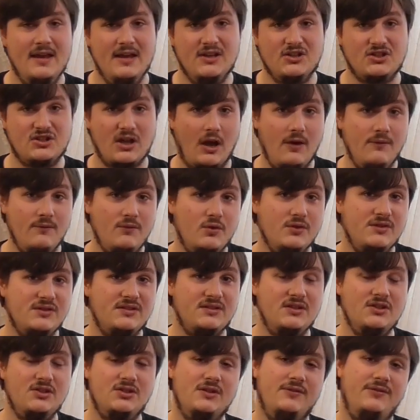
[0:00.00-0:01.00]
Schauen wir uns
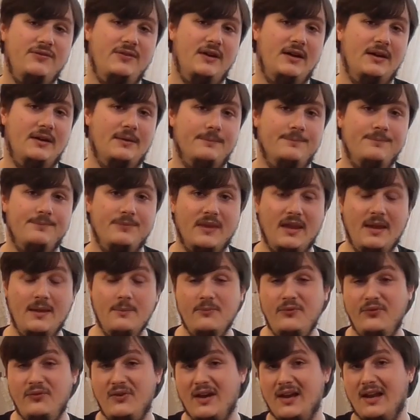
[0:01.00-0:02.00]
die Schiffe an. Im
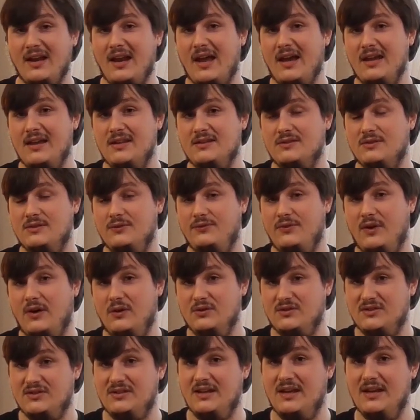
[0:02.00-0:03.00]
Vergleich zu
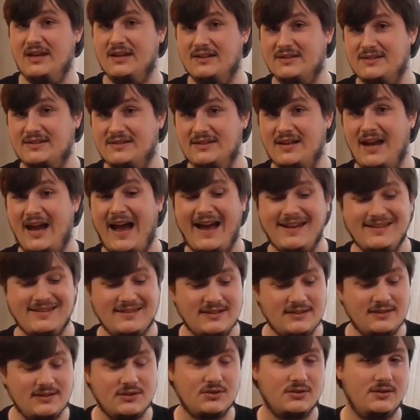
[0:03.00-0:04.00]
VCX hat dieses